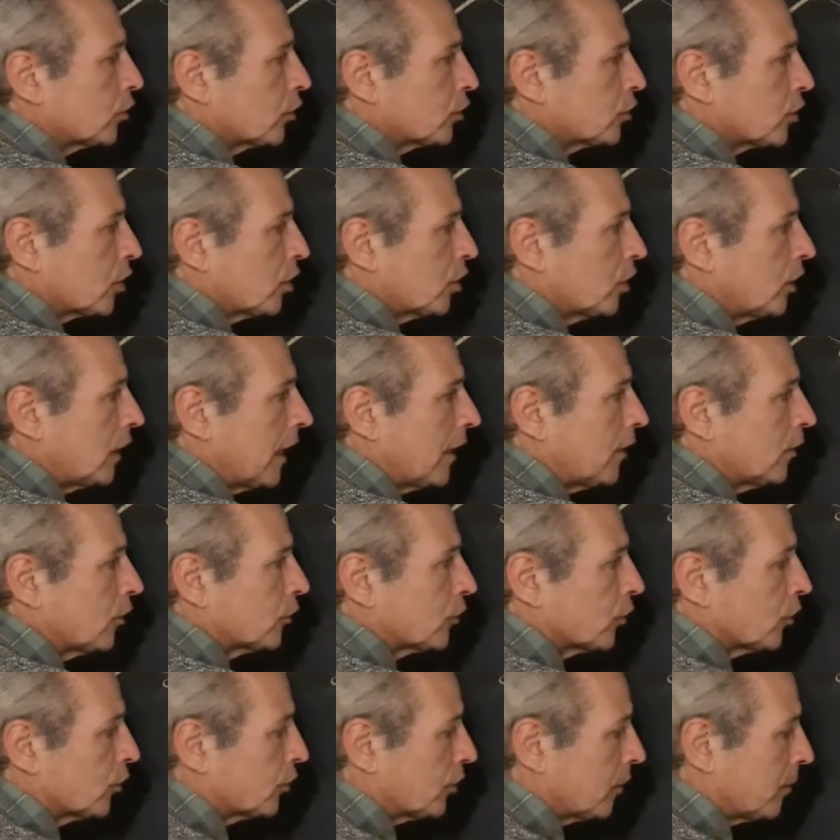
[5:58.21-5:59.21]
otros dos lados
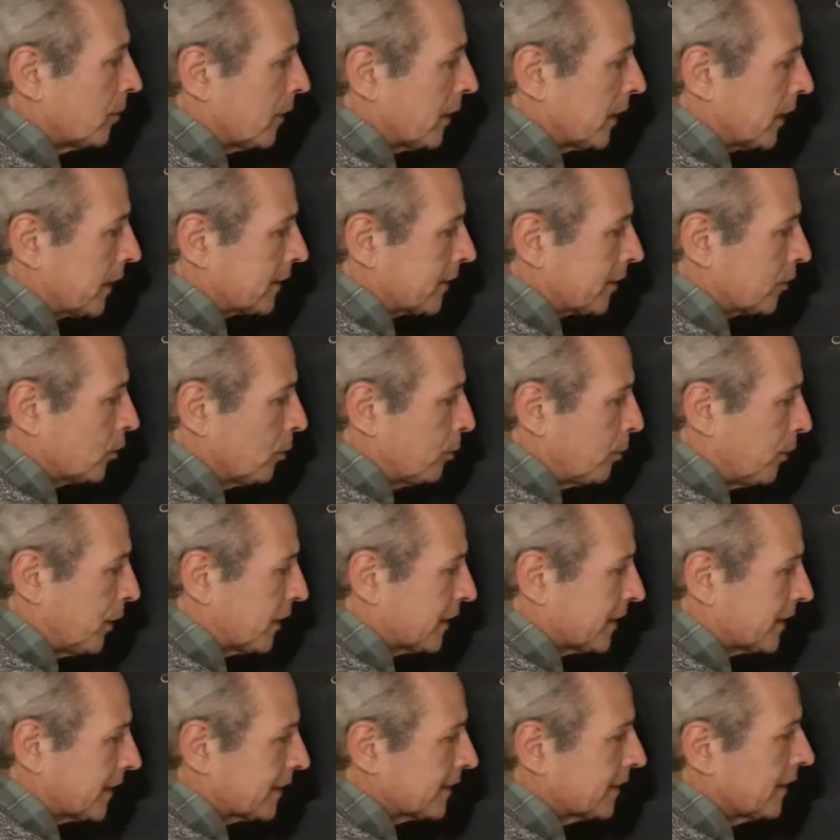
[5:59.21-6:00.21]
son semirrectas
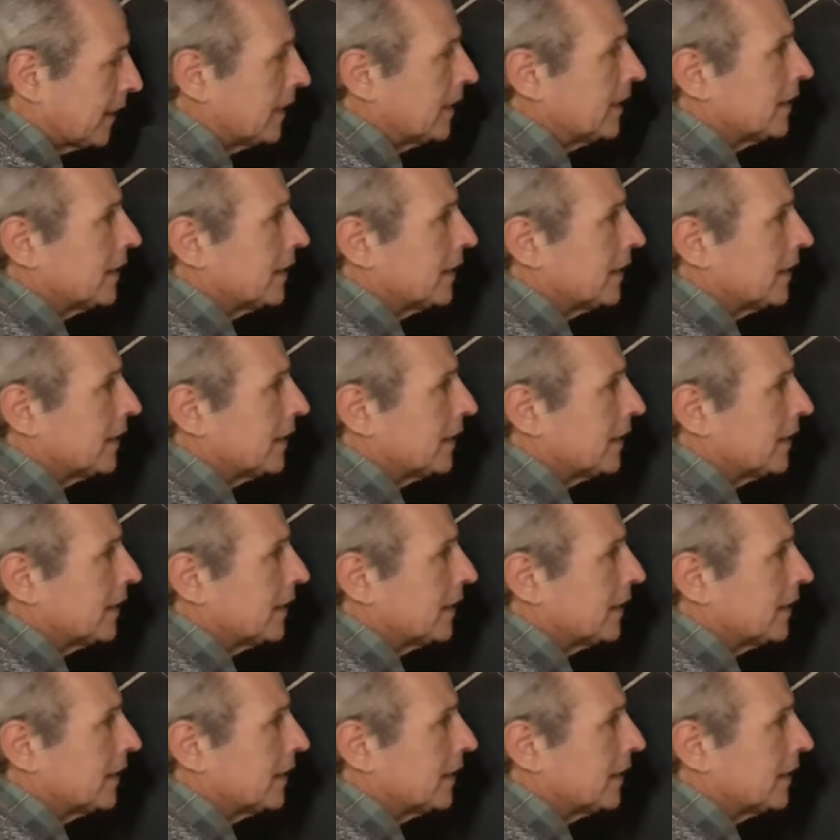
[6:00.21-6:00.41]
opuestas